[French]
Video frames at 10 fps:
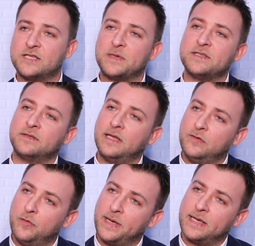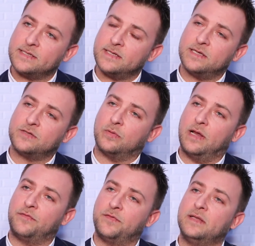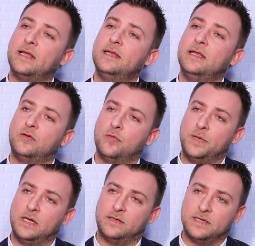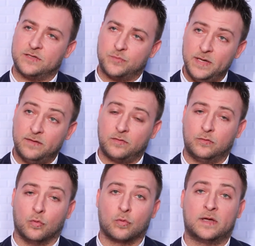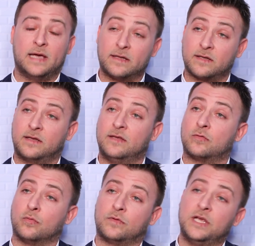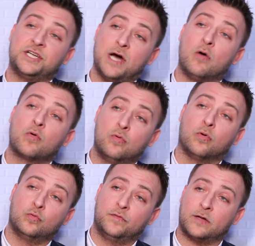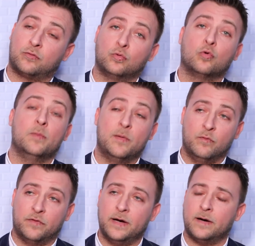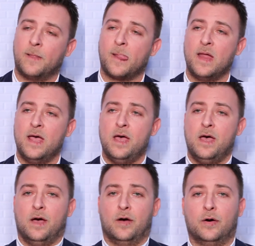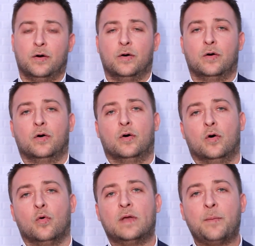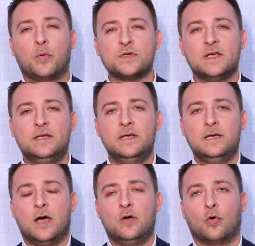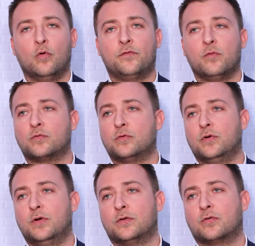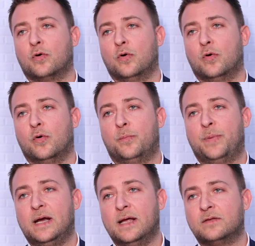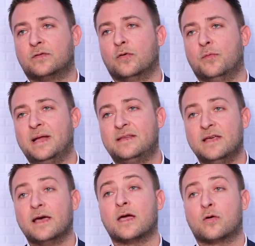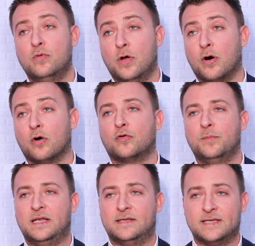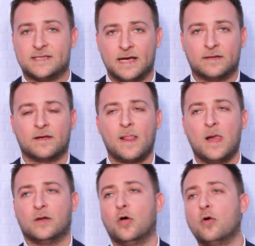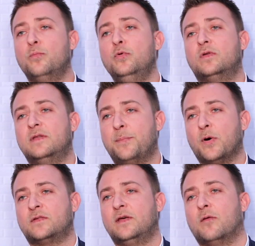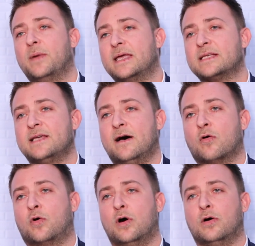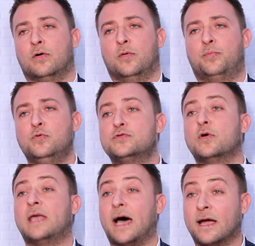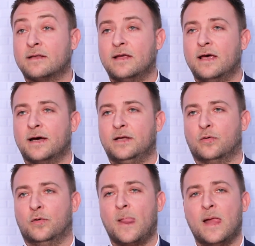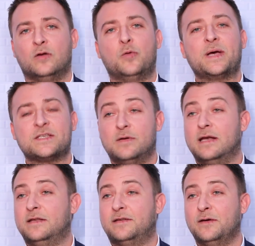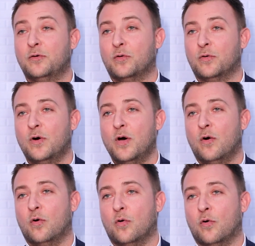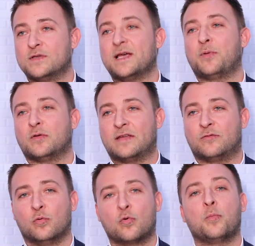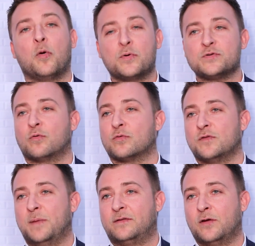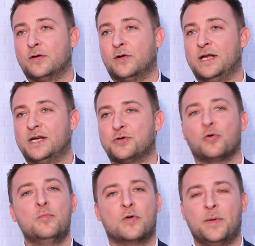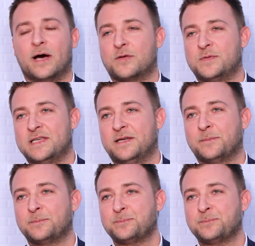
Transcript: soixantaine de magasins sur la fin d'année 2018, donc quatre qui sont déjà en cours d'ouverture ou même ouverts. Euh, on a procédé à une refonte de notre euh, palette matière et couleurs en 2017 dans le but d'apporter en magasin encore plus de caractère et de, personnalité aux, implantations qu'on propose aux consommateurs dans les showrooms Era Cuisine.